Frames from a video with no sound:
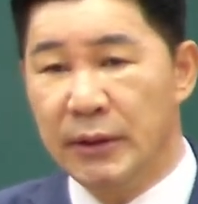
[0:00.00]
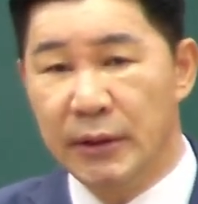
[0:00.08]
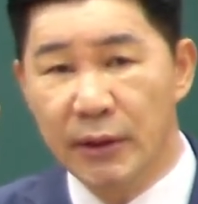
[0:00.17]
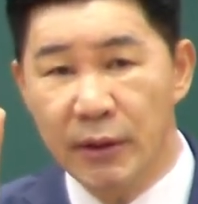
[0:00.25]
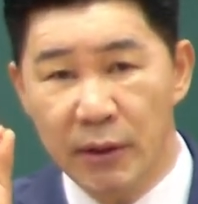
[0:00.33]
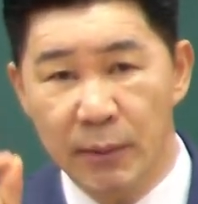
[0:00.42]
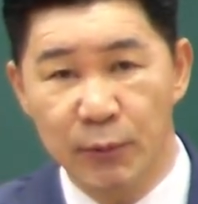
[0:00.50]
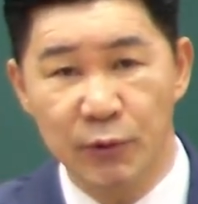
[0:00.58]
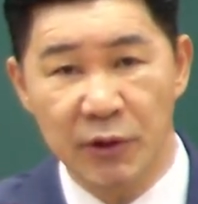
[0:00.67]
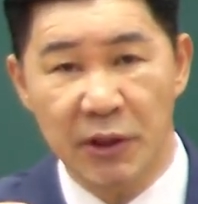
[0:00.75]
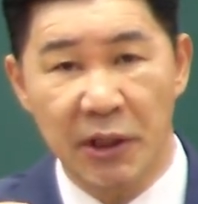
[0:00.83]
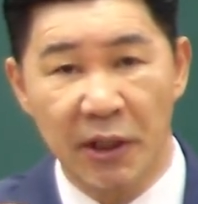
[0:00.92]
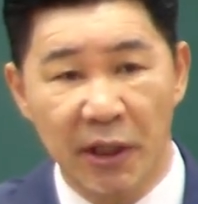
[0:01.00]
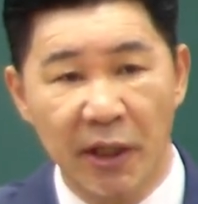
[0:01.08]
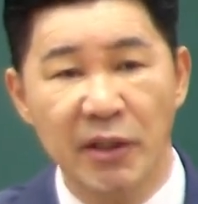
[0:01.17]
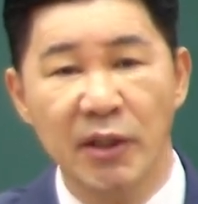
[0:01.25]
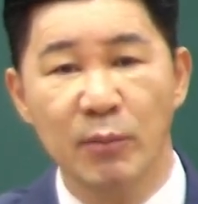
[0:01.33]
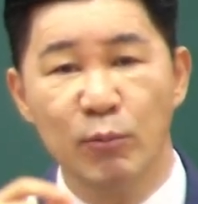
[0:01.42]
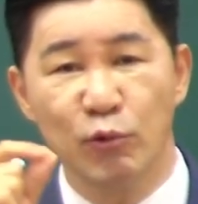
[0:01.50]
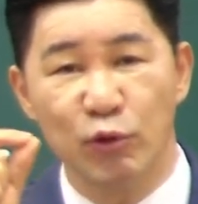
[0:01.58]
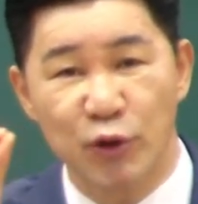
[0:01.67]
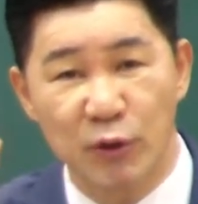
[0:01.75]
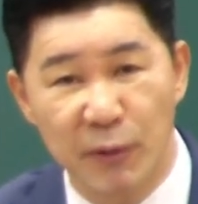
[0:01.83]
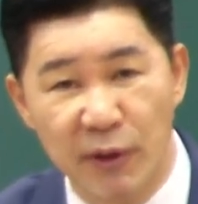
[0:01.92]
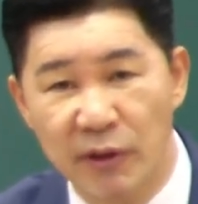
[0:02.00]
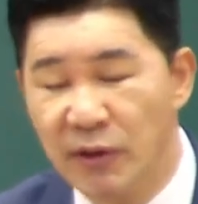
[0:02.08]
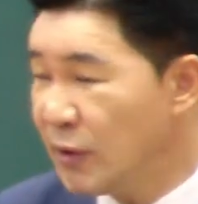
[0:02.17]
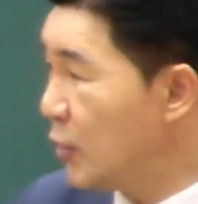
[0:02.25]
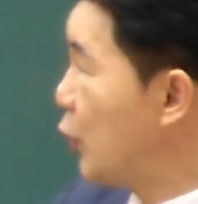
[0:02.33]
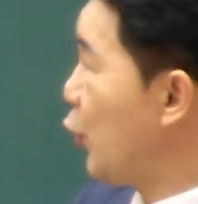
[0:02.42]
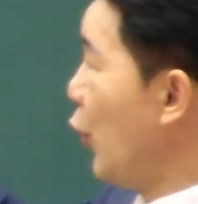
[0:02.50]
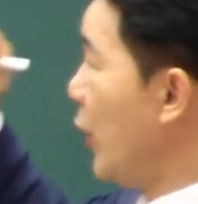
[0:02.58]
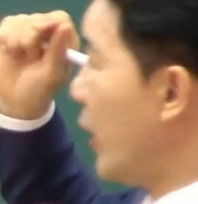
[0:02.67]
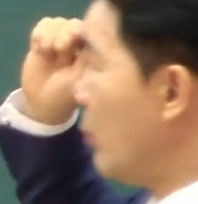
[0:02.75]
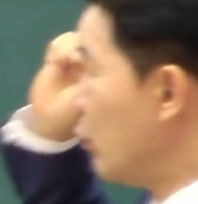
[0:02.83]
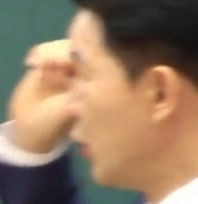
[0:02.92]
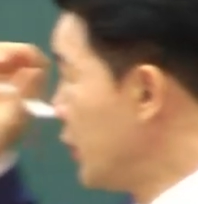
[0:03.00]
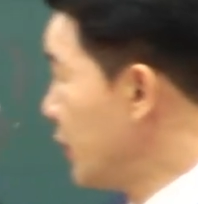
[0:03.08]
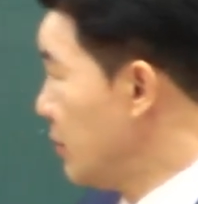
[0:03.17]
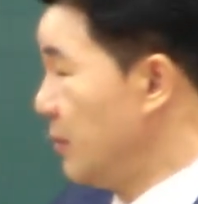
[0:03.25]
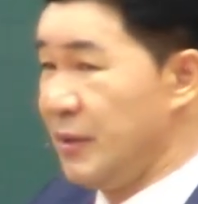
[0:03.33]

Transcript: 여러분 개인이 무너지면은 교회가 무너지는 거예요.